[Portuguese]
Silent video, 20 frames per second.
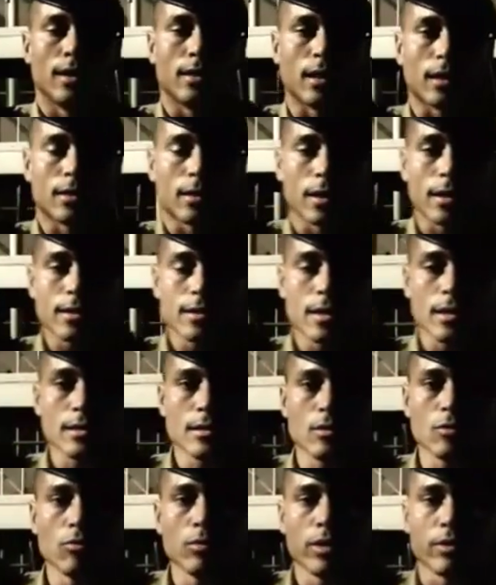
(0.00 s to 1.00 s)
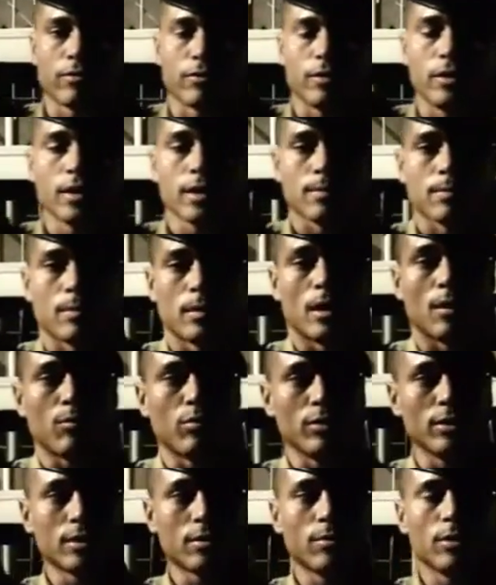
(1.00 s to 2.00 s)
Na tarde dessa segunda-feira, a
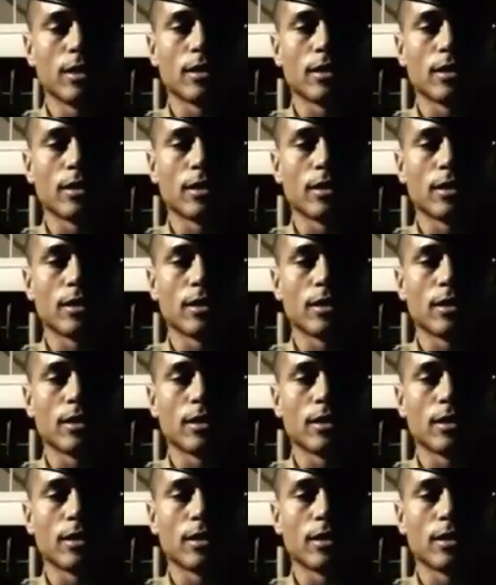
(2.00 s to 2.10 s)
Polícia